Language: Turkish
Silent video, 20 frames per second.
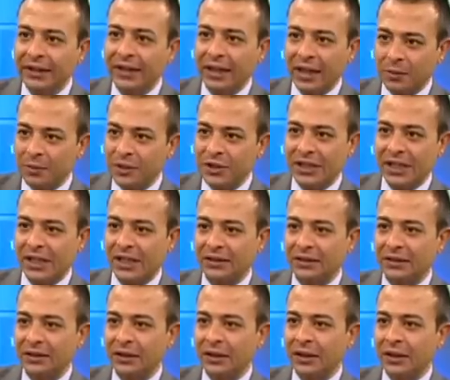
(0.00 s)
de yapacağız
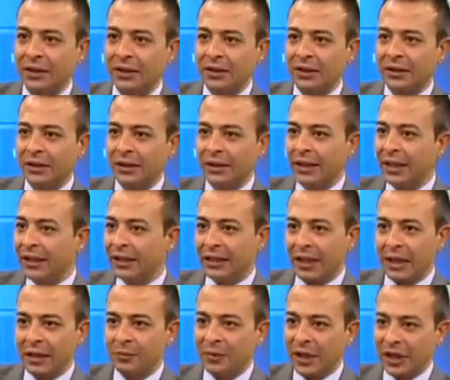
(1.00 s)
ne
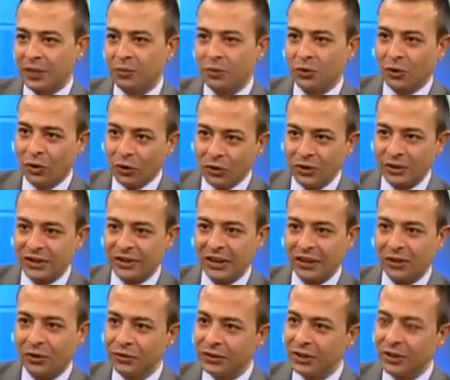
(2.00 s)
kadar başvuru olursa
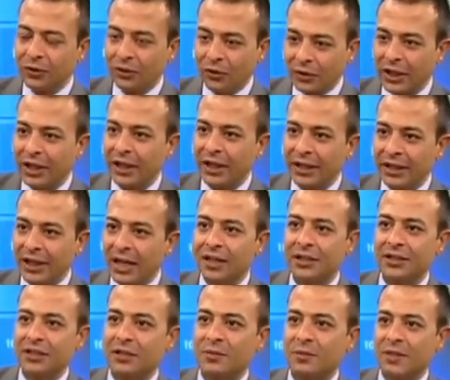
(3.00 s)
onları oraya
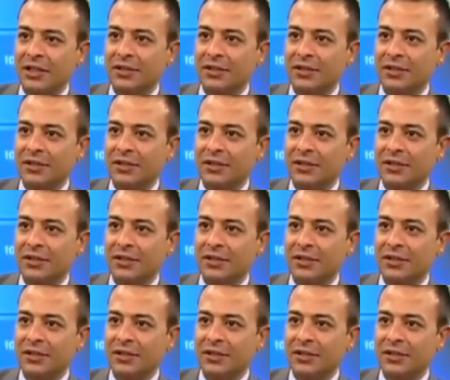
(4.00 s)
yerleştirmeye